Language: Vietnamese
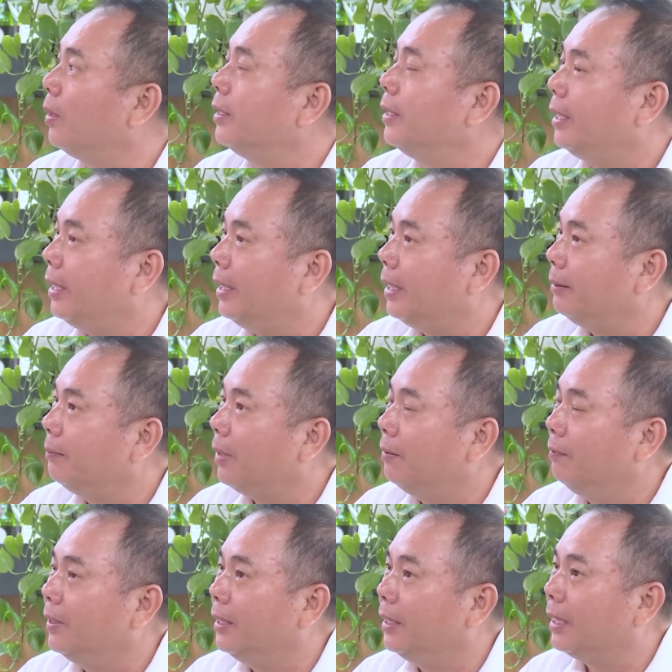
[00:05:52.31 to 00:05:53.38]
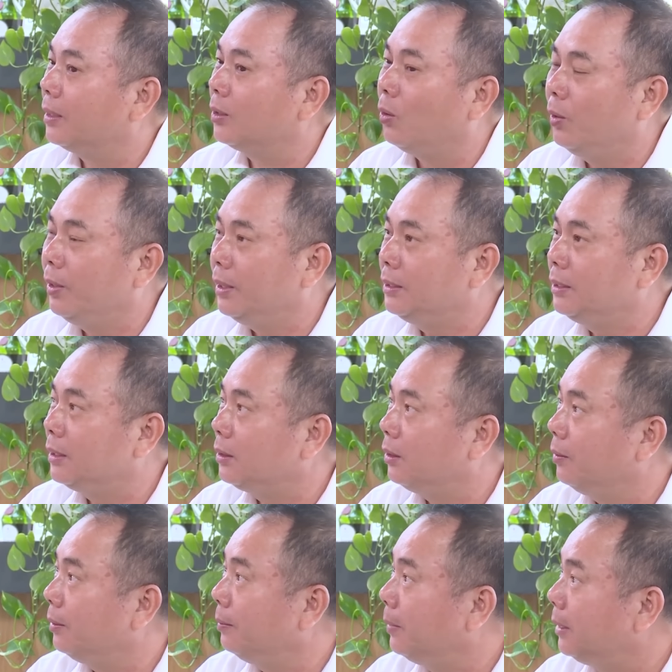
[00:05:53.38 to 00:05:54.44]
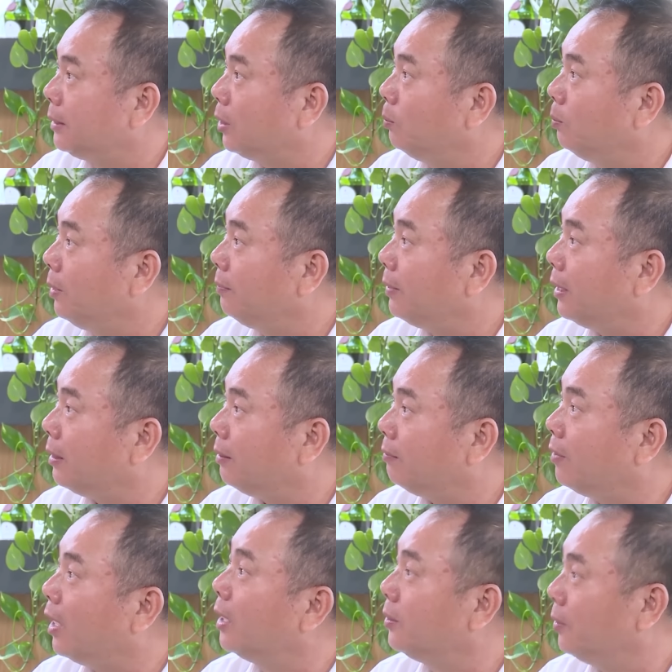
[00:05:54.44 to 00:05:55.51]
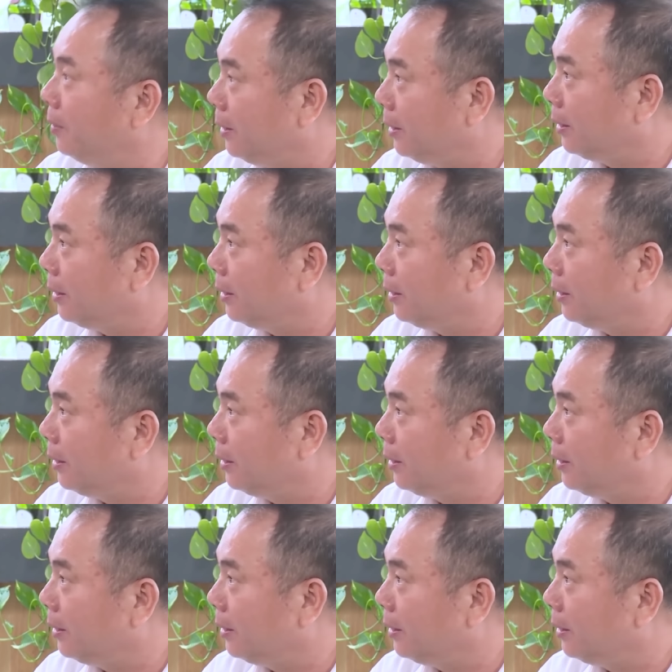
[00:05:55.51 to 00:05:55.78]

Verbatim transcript: Nói thế này này, bởi vì là tôi trước tôi mới sống với bà vợ tôi